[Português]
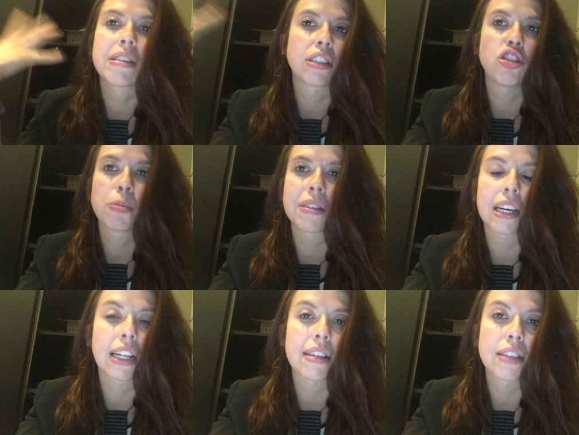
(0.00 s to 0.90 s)
coisas que a gente precisa
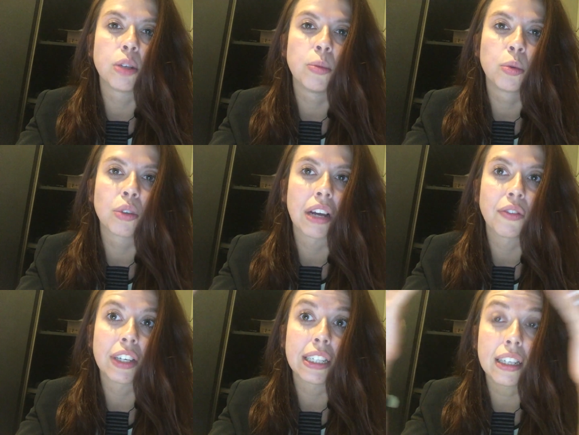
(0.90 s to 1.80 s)
agradecer no mundo e na
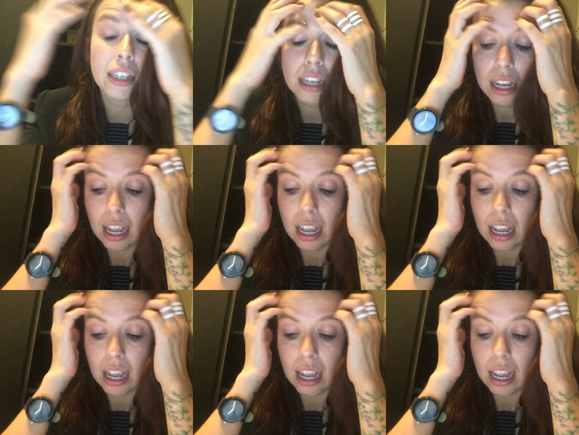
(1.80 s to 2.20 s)
vida.